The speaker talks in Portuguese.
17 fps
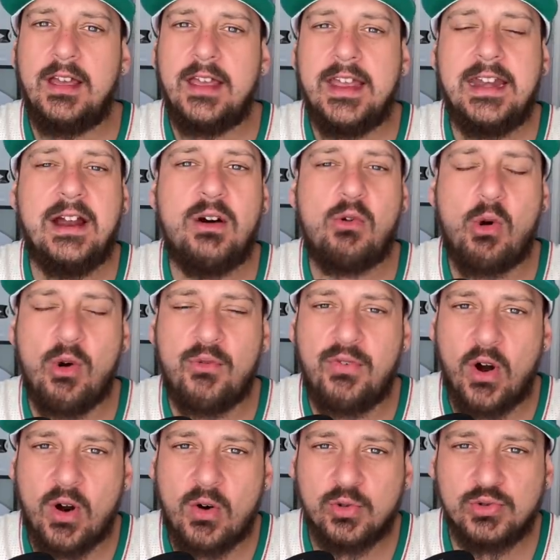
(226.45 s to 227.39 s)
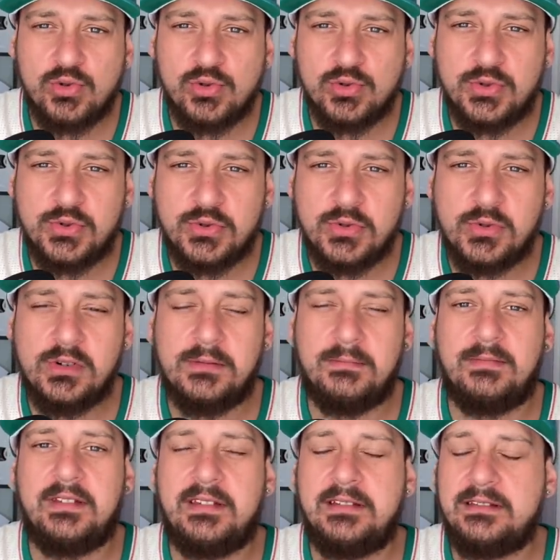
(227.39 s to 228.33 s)
E não convoca o Dudu.
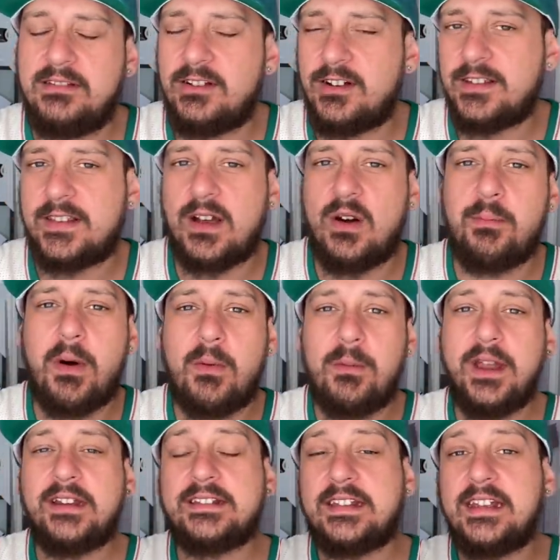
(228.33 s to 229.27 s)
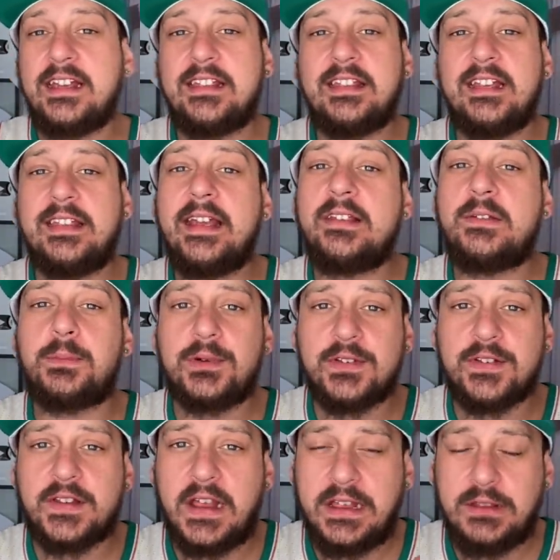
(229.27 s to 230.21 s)
Nossa, o Palmeiras tem ainda
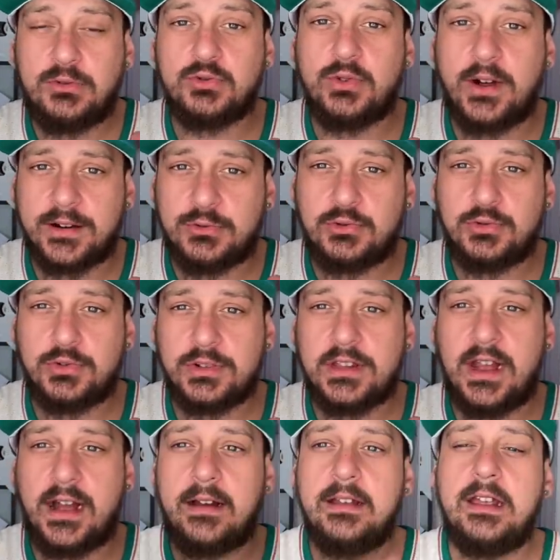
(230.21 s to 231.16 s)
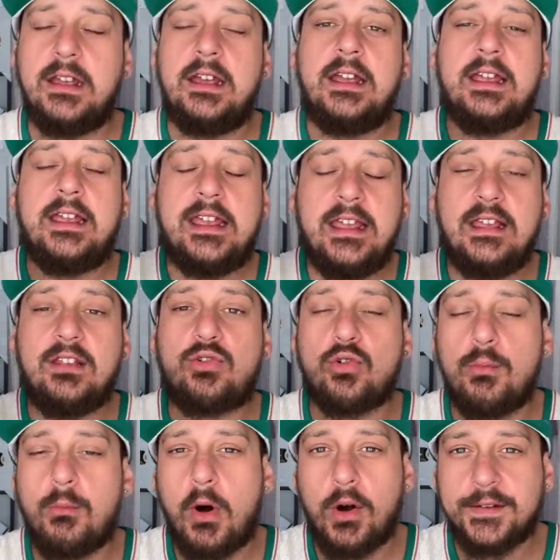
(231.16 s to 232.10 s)
10% do Arthur, tá? E
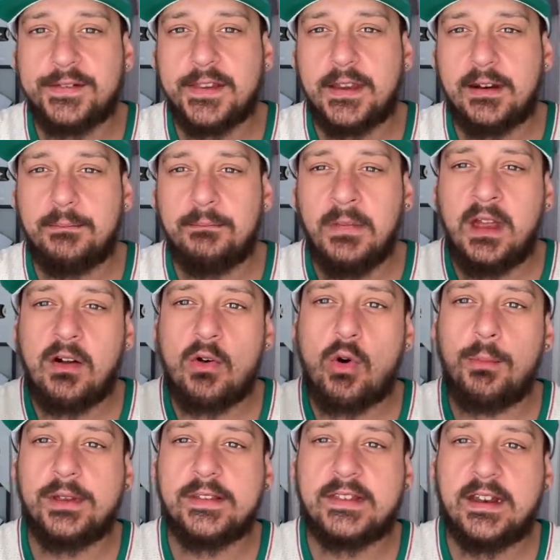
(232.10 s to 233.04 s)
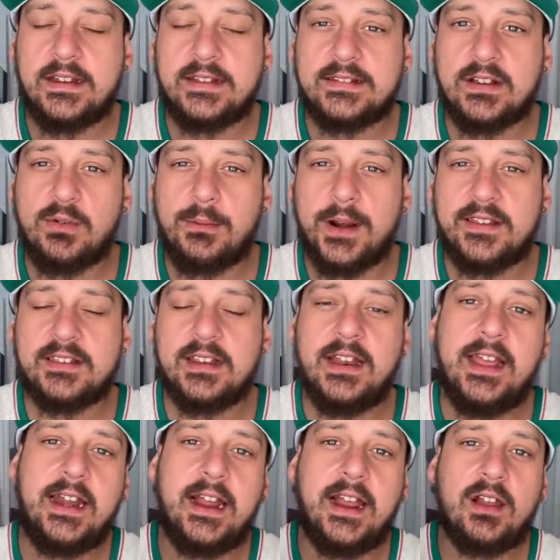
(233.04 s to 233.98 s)
isso mostra como a seleção
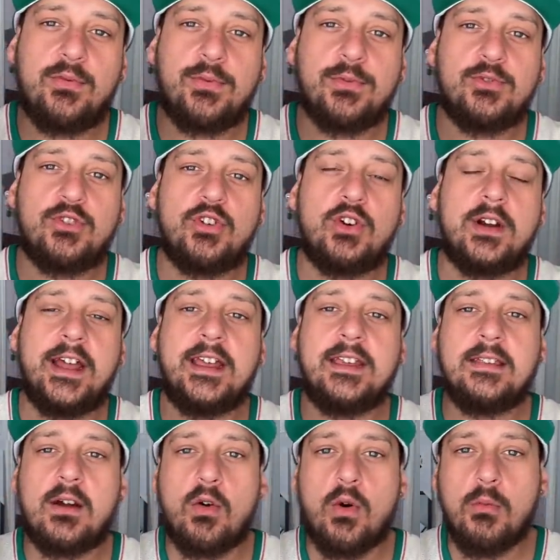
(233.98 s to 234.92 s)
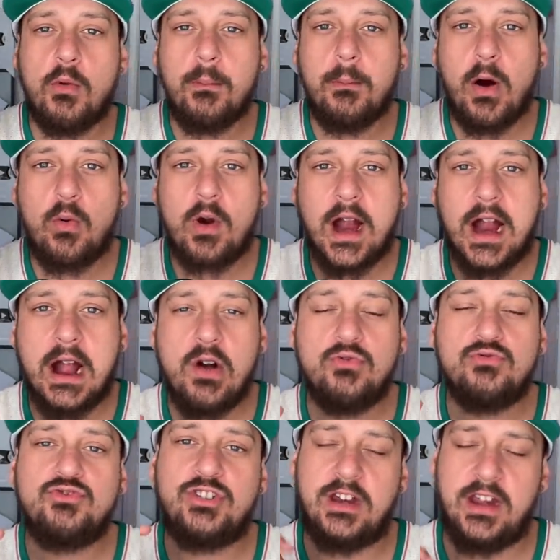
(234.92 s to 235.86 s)
brasileira ela funciona ainda como um
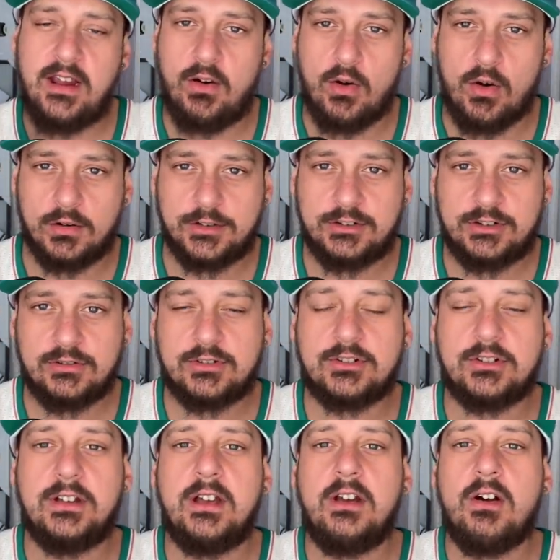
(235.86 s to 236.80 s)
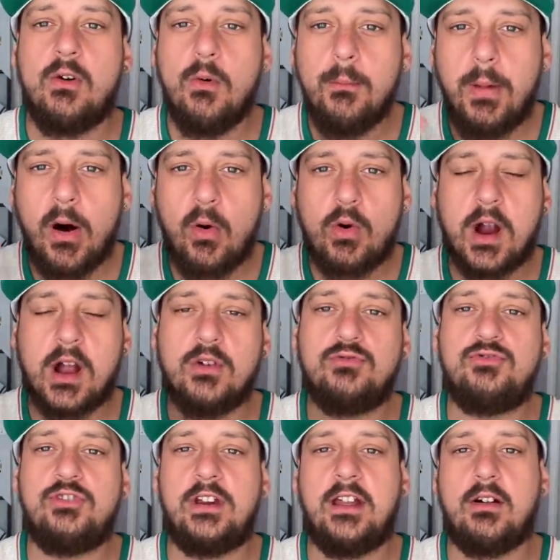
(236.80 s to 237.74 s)
balcão de negócios um
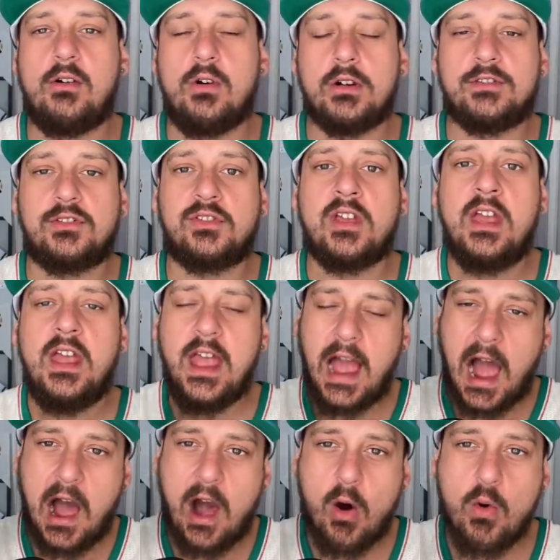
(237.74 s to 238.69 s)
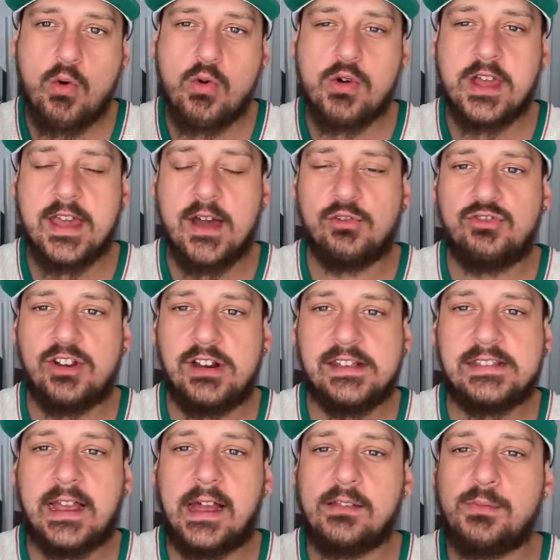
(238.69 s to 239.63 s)
balcão de negócios, algo que é
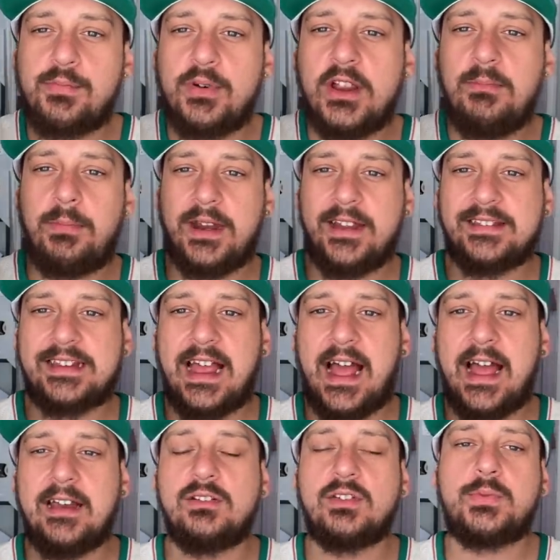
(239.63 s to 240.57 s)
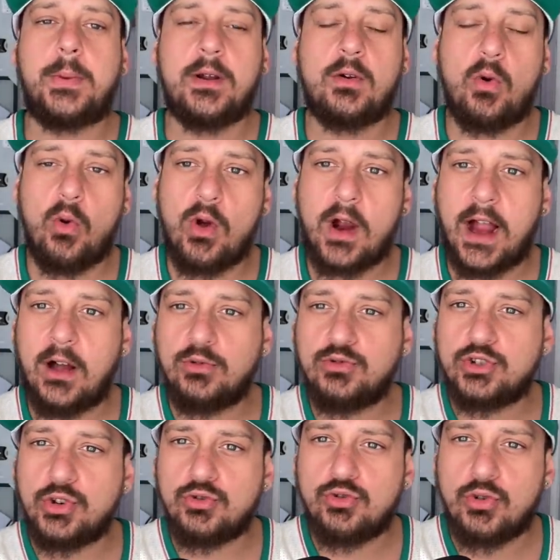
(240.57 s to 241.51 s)
utilizado por empresários para colocar o
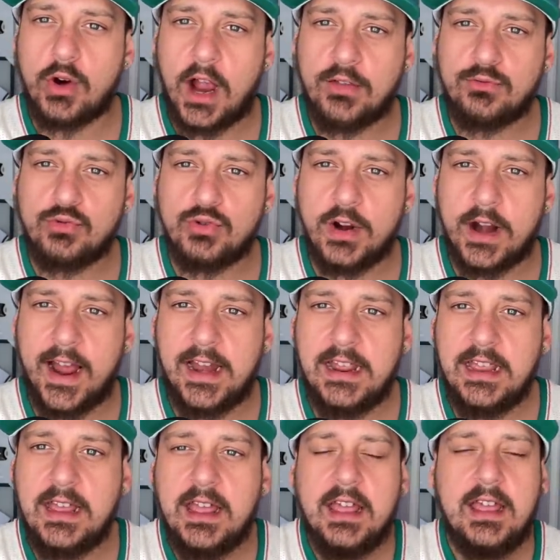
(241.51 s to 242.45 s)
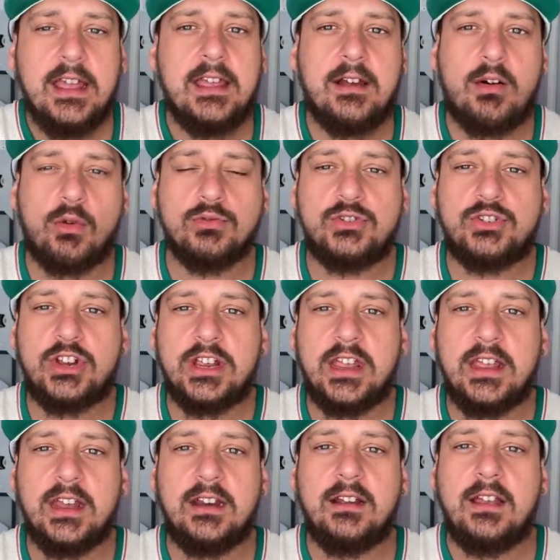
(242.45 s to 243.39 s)
seu jogador ali e
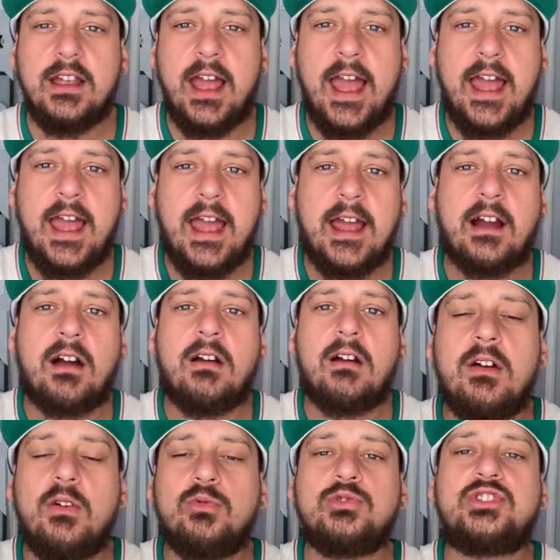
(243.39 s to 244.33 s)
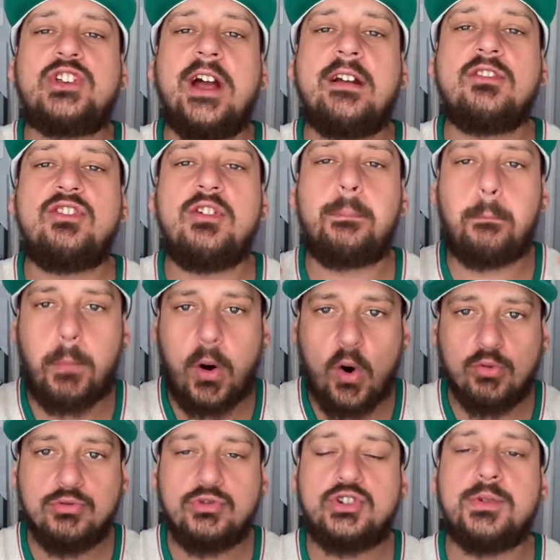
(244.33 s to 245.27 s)
conseguir é, usar de
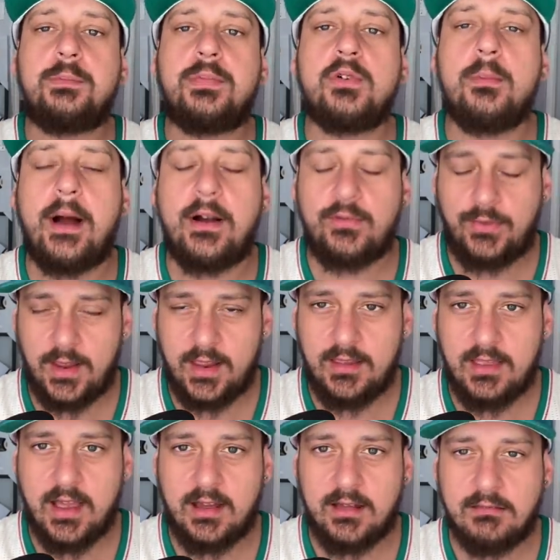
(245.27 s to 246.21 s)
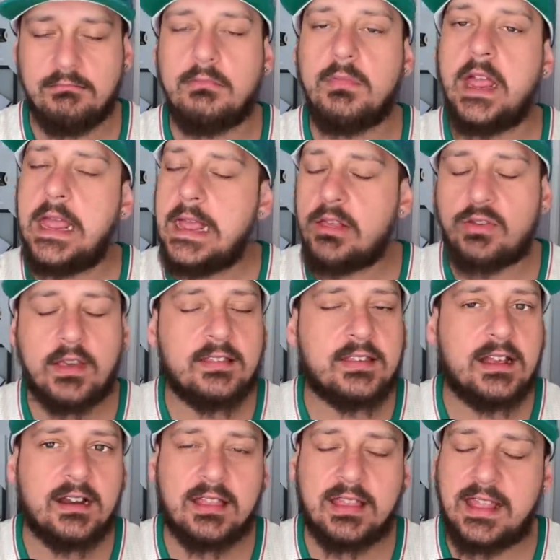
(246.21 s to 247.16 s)
ponte para uma venda. Isso é
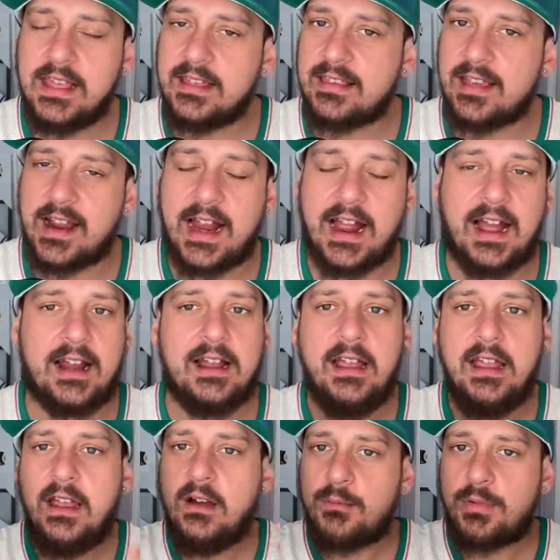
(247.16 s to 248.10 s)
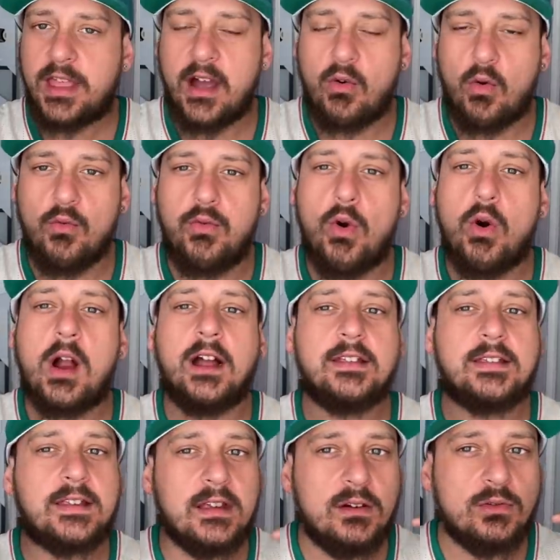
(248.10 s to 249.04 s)
certeza, cara. Porque a
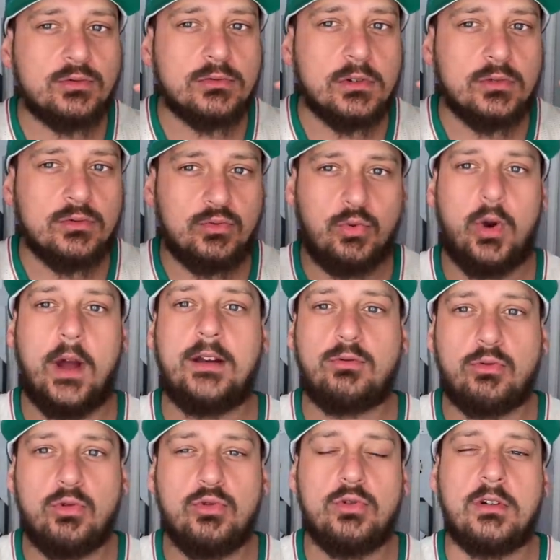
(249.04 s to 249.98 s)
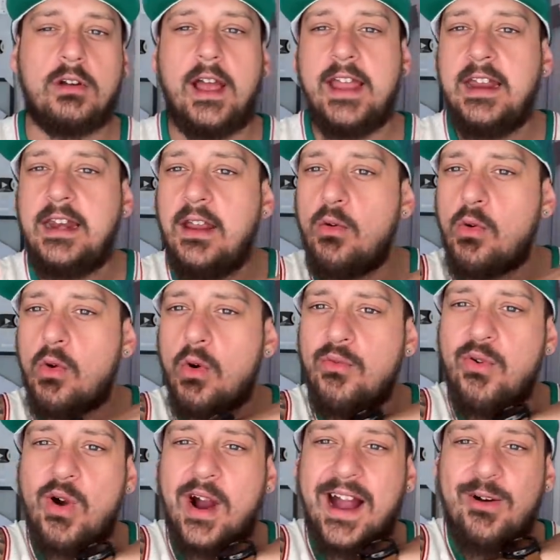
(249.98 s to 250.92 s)
convocação do Arthur e não
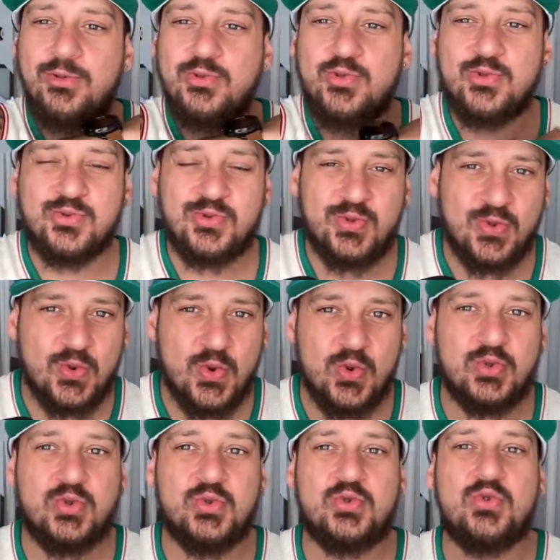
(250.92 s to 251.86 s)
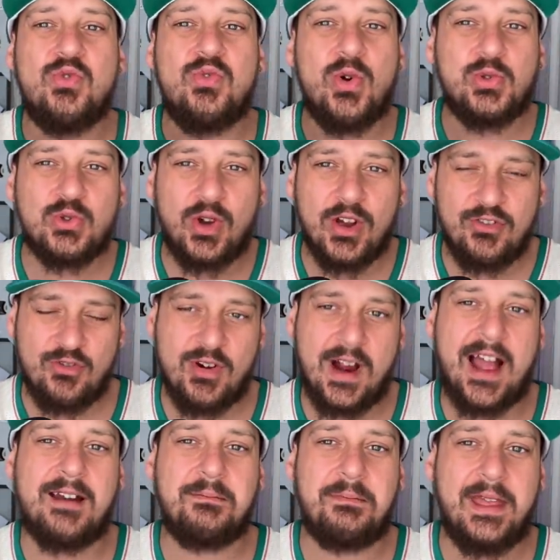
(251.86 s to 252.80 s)
convocar o Dudu, o Dudu voltou a
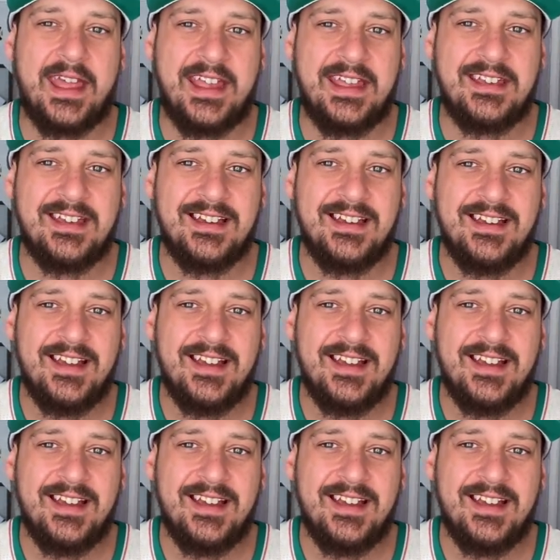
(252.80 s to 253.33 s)
jogar bem.